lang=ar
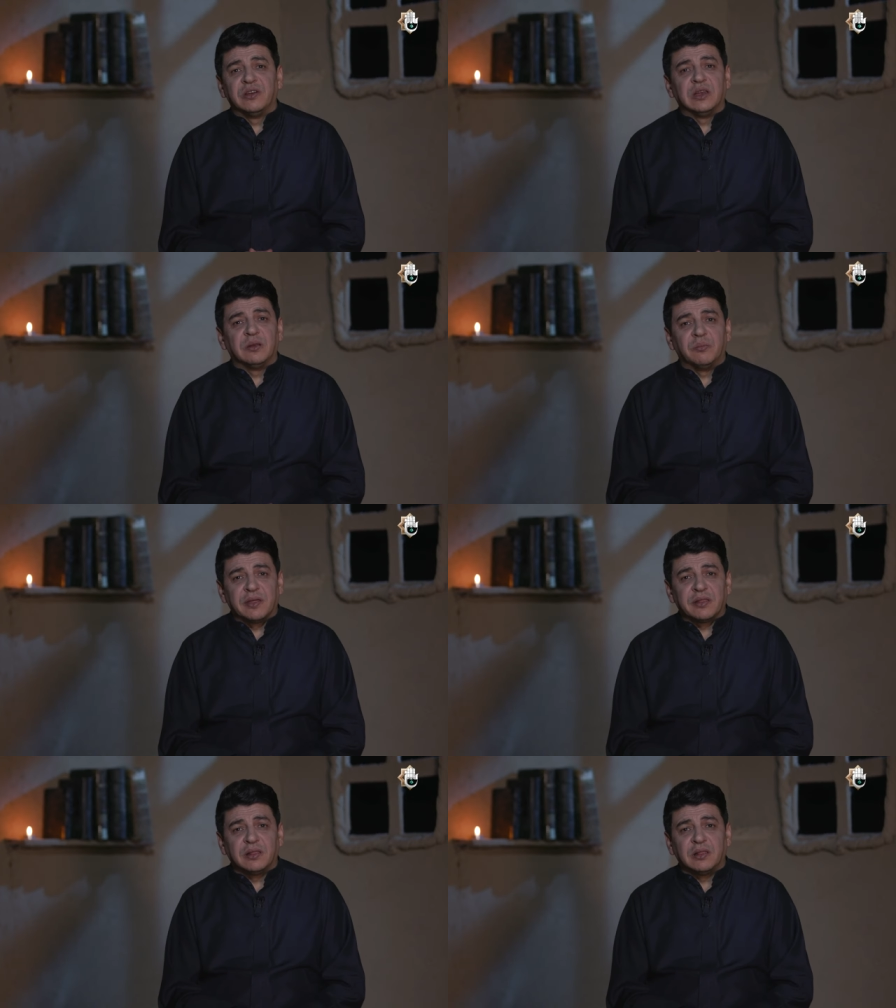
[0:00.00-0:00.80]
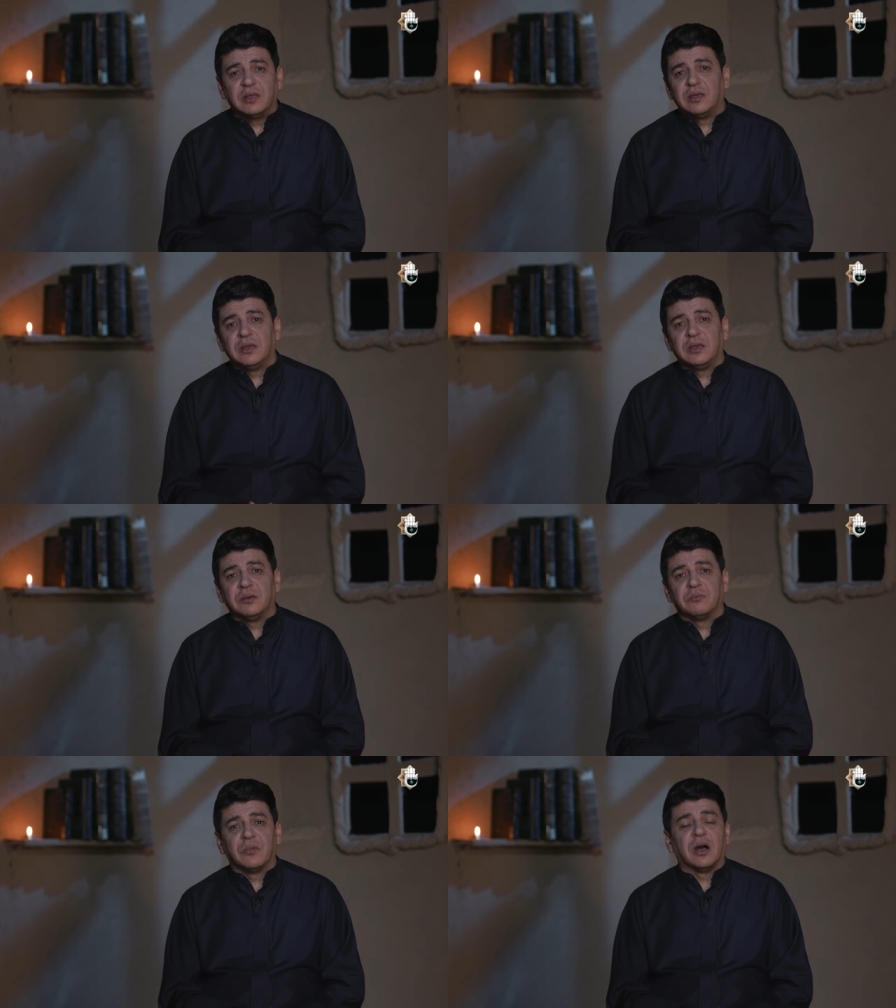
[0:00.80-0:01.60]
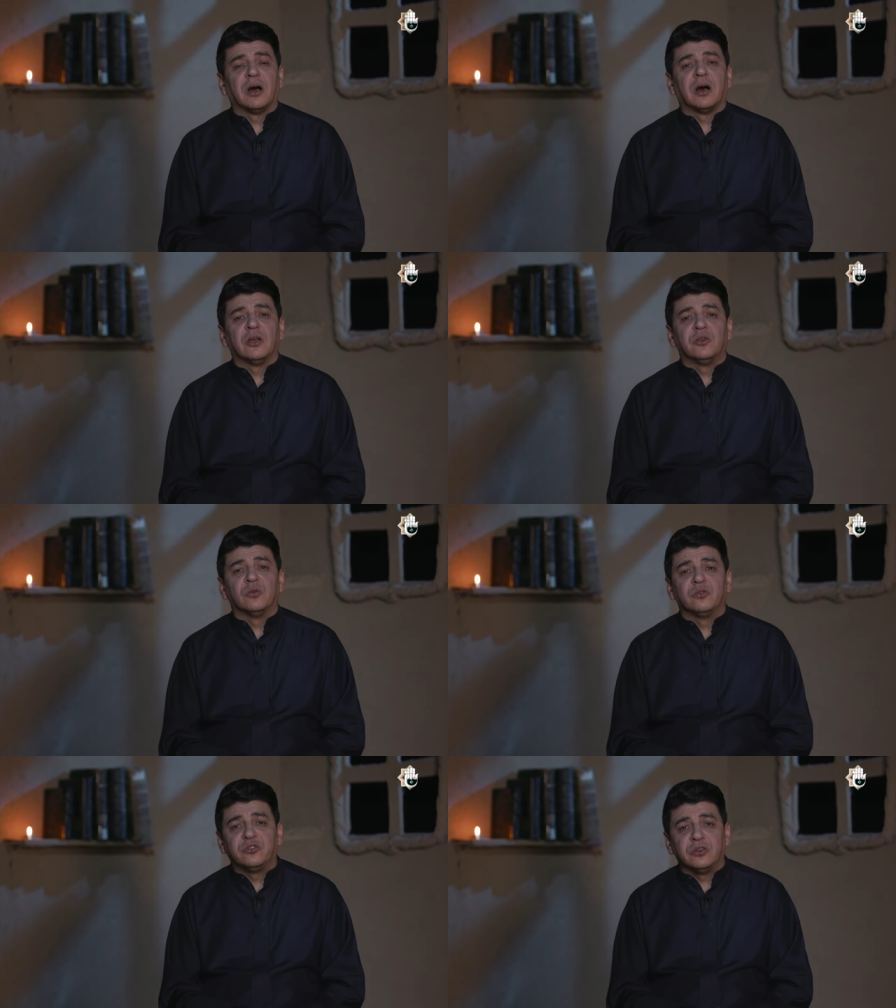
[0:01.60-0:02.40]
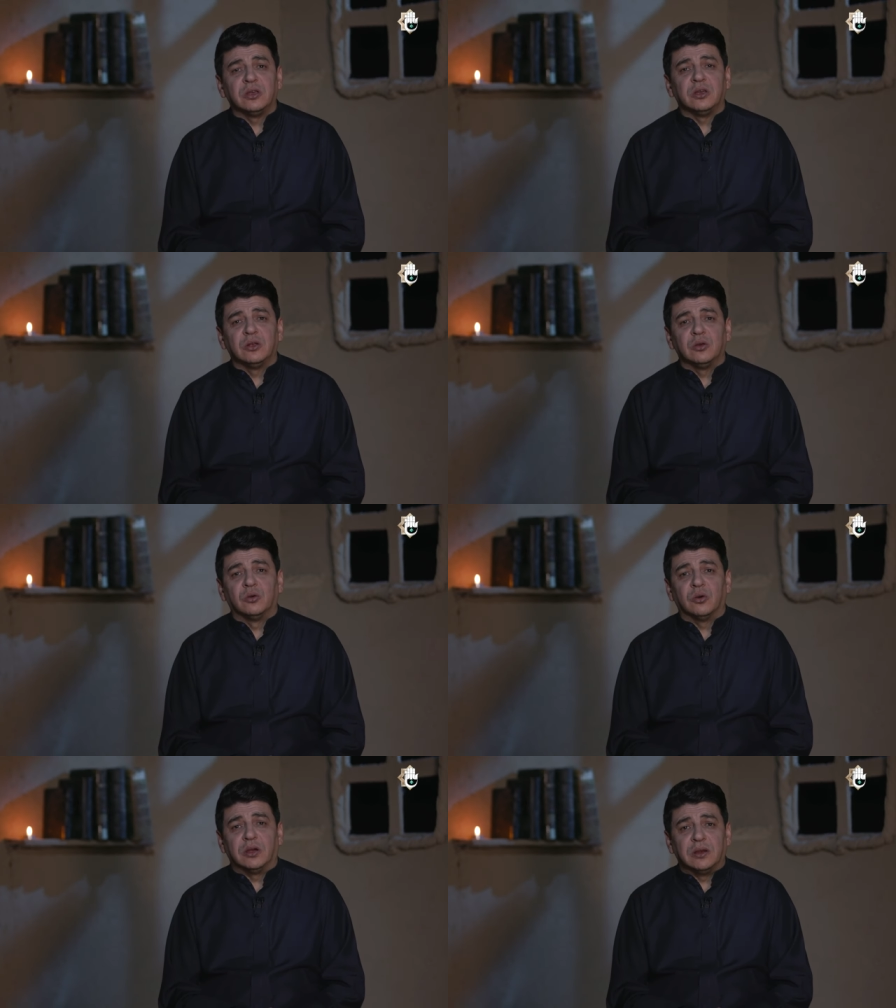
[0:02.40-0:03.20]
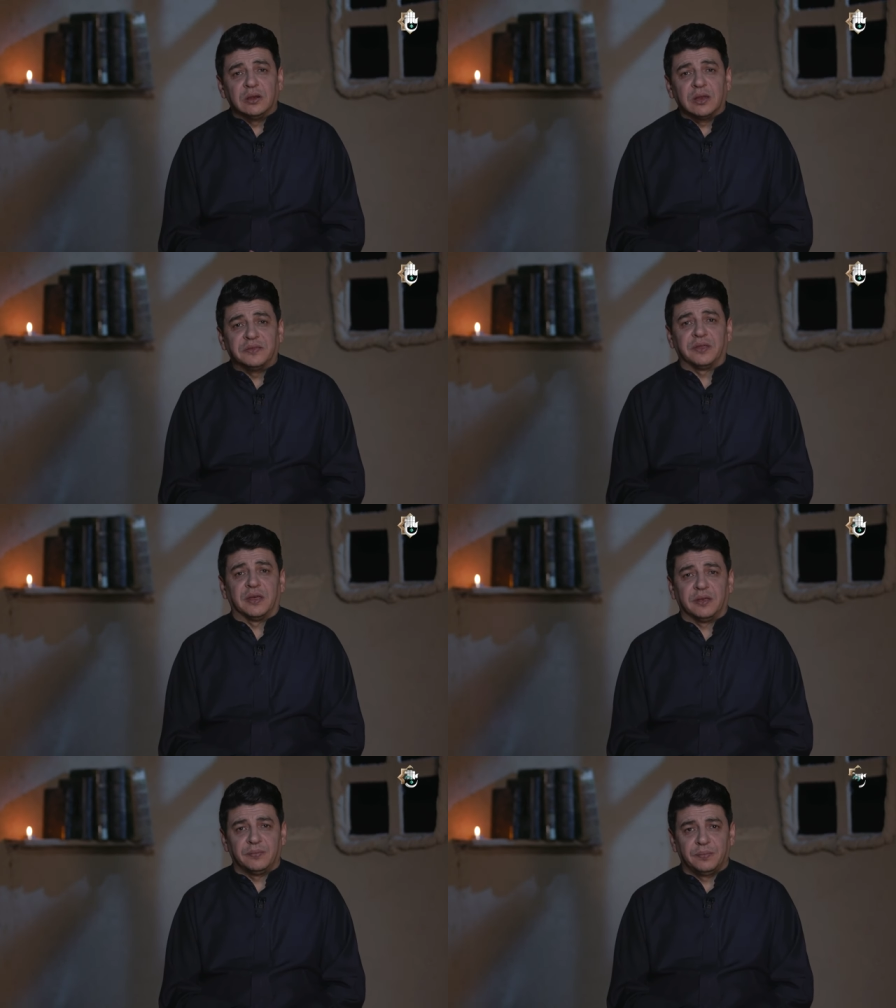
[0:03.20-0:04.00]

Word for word: في البذل ما يزيل علته